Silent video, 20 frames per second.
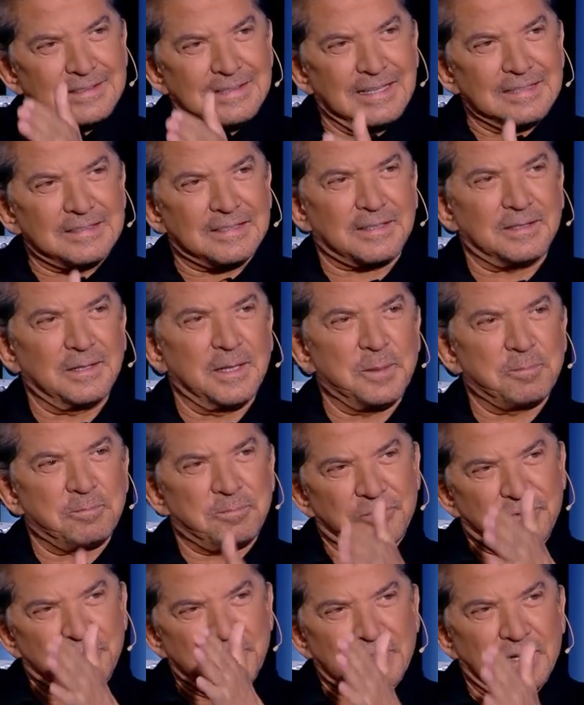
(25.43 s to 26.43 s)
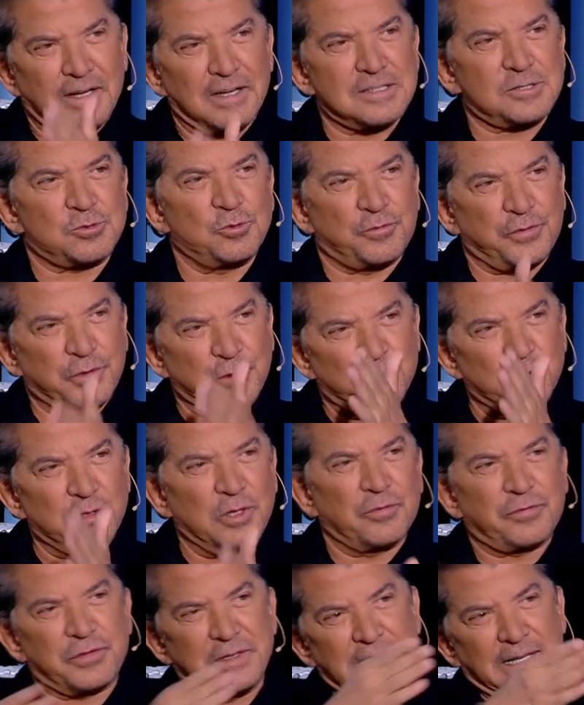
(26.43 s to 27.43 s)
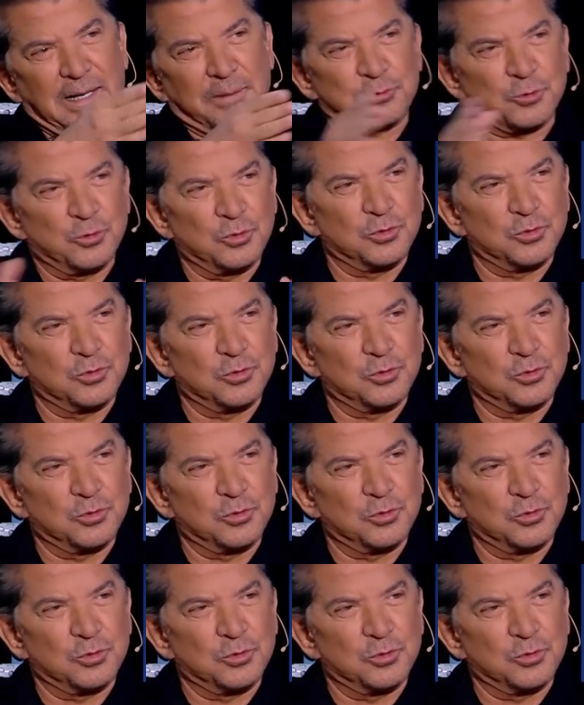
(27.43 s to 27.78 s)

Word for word: نايت كلاب في رقص وفي غنى وفي اللي عم